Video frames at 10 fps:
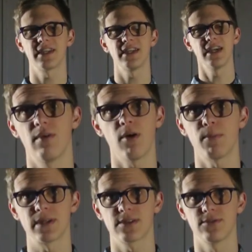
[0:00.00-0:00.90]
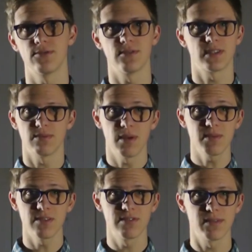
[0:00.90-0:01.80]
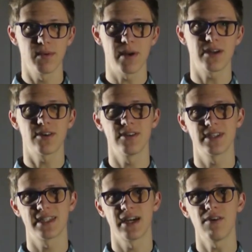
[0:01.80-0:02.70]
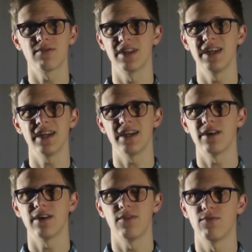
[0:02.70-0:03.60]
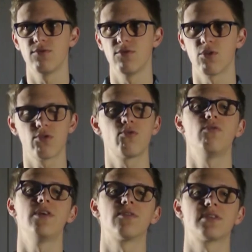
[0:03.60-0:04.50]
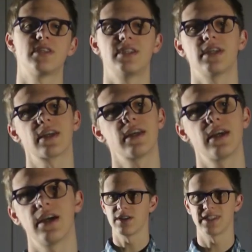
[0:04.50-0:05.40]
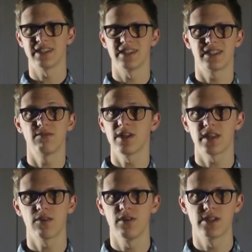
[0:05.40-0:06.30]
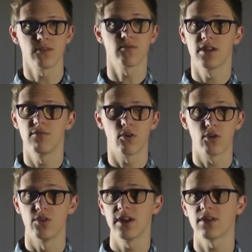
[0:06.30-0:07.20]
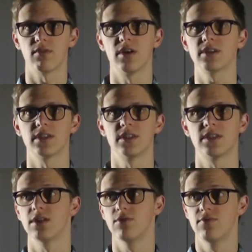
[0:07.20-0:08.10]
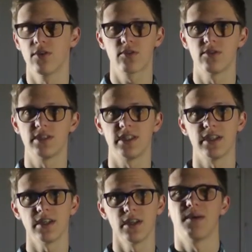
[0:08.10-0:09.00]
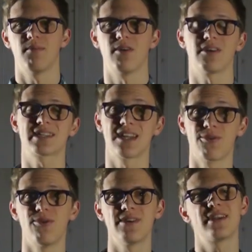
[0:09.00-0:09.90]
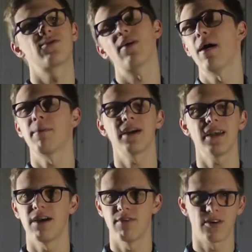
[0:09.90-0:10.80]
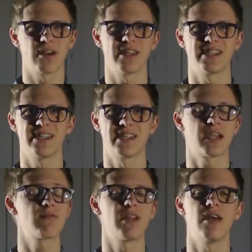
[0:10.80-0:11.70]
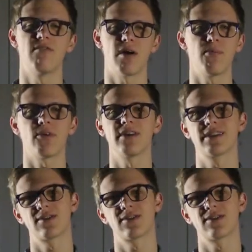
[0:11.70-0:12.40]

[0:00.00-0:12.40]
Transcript: série Tout d'abord parce que même si vous n'aimez pas le code, extérieur, vous allez vous retrouver dans cette série. Voilà, si vous êtes adolescent, vous allez vous reconnaître, voilà, c'est votre quotidien. Bon alors ce qui est drôle, c'est qu'après avoir regardé cette série, vous allez avoir peur d'être